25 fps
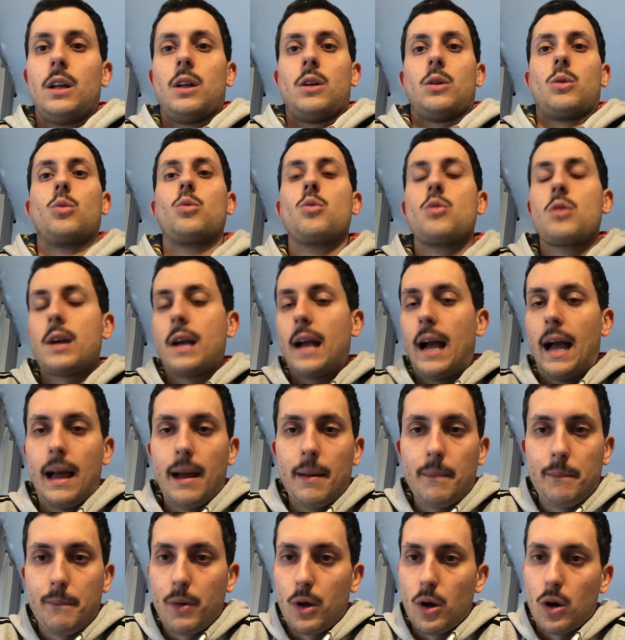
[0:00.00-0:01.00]
un
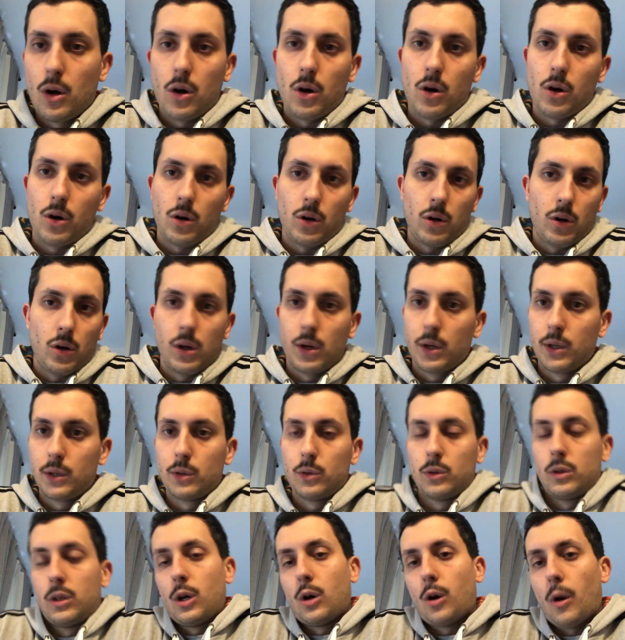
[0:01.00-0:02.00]
cambio,
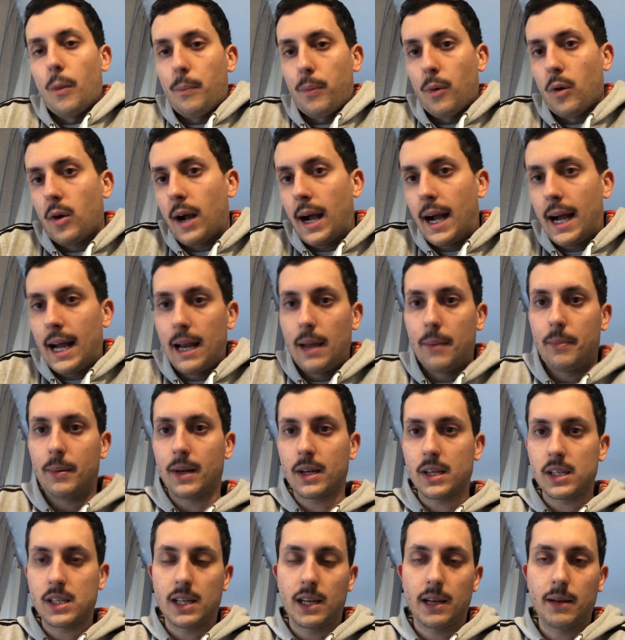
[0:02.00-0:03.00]
non dico epocale
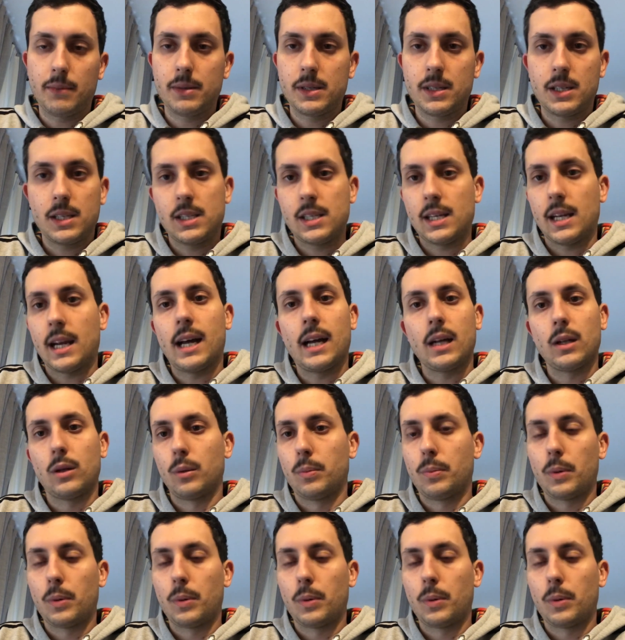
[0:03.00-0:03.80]
perché sarebbe esagerato,